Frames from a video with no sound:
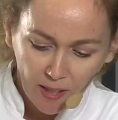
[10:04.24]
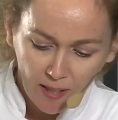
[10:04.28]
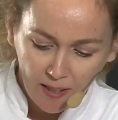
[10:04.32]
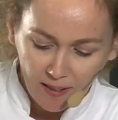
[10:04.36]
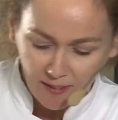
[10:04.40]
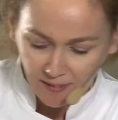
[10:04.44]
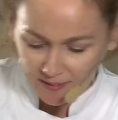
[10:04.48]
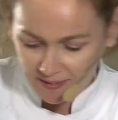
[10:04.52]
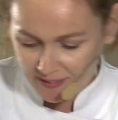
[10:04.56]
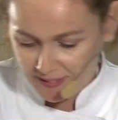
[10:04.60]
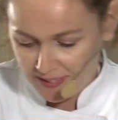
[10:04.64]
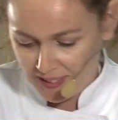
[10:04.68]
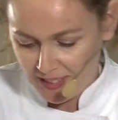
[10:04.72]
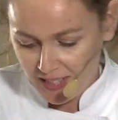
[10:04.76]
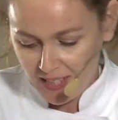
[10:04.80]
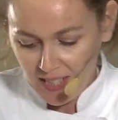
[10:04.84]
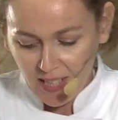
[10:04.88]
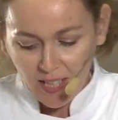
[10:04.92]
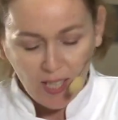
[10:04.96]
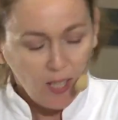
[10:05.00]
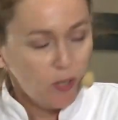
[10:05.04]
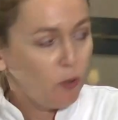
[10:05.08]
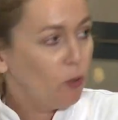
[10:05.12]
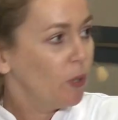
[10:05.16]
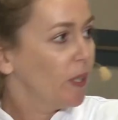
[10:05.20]
le monde le sait.
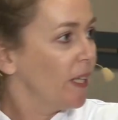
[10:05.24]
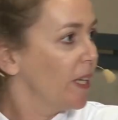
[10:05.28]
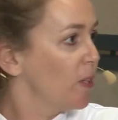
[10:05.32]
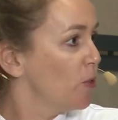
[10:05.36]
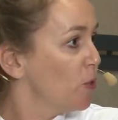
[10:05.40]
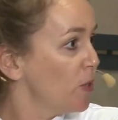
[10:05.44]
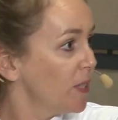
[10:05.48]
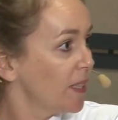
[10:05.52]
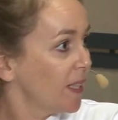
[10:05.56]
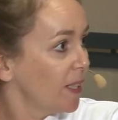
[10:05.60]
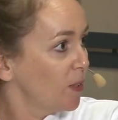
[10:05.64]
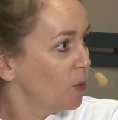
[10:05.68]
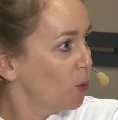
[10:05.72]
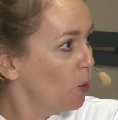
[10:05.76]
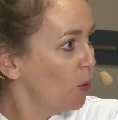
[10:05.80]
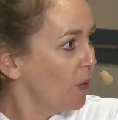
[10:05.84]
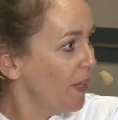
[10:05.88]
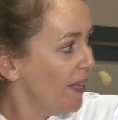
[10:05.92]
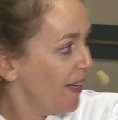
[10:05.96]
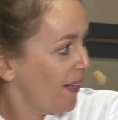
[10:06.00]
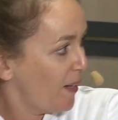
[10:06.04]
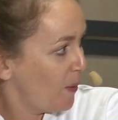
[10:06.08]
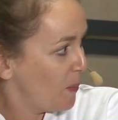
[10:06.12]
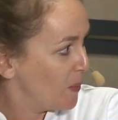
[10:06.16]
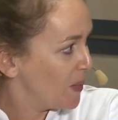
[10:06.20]
Euh. Donc il y a juste à
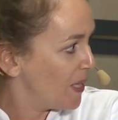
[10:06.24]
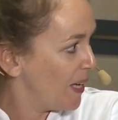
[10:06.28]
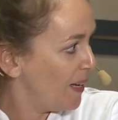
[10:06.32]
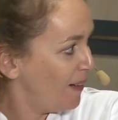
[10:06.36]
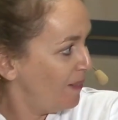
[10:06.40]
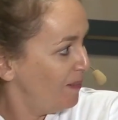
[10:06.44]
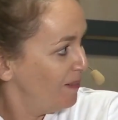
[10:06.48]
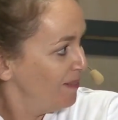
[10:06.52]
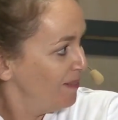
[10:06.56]
tourner comme ça.